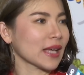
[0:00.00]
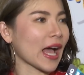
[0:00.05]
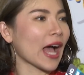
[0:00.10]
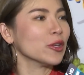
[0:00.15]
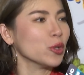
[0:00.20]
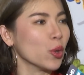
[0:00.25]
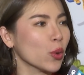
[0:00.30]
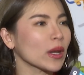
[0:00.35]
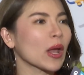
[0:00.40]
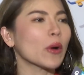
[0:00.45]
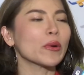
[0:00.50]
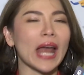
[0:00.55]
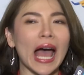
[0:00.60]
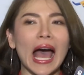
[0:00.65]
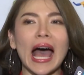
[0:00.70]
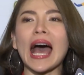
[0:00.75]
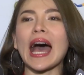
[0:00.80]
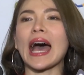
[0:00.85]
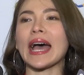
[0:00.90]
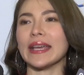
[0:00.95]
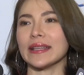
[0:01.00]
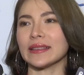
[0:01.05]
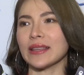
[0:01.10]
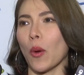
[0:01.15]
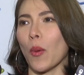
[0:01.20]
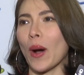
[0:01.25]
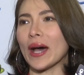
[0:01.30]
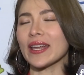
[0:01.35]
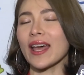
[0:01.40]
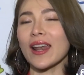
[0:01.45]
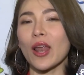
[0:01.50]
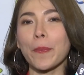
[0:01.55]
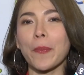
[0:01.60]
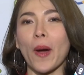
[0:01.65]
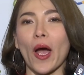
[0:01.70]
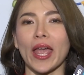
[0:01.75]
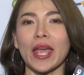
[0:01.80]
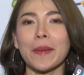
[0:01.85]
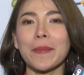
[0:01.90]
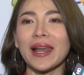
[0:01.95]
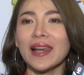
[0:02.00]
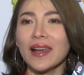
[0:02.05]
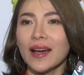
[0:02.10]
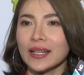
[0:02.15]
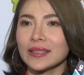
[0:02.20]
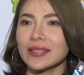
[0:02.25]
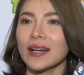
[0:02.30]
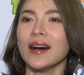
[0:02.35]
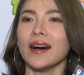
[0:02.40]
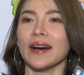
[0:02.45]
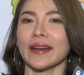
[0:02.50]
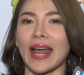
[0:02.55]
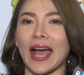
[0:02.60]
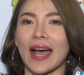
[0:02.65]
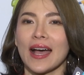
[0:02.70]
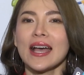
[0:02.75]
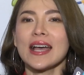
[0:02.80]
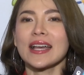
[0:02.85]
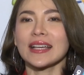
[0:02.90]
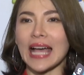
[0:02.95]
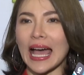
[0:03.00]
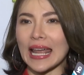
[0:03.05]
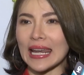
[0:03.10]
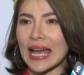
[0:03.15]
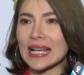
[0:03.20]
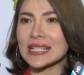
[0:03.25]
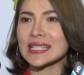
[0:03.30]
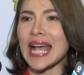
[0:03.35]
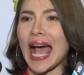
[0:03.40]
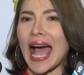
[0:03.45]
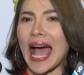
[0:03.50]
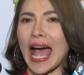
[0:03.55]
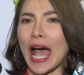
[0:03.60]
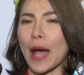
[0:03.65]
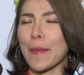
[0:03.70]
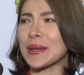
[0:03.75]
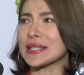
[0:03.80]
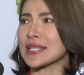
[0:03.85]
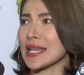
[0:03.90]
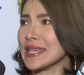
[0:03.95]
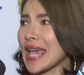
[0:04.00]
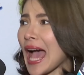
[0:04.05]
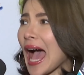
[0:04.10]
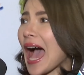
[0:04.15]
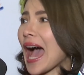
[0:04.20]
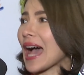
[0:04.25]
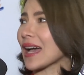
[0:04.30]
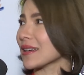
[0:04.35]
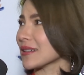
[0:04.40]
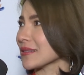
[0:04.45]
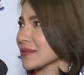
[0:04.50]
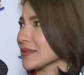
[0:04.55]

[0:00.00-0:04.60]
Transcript: อายุเราได้แต่ว่าถ้าเราปล่อยให้มันเลยเถิดอ่ะการรักษา มันจะยาก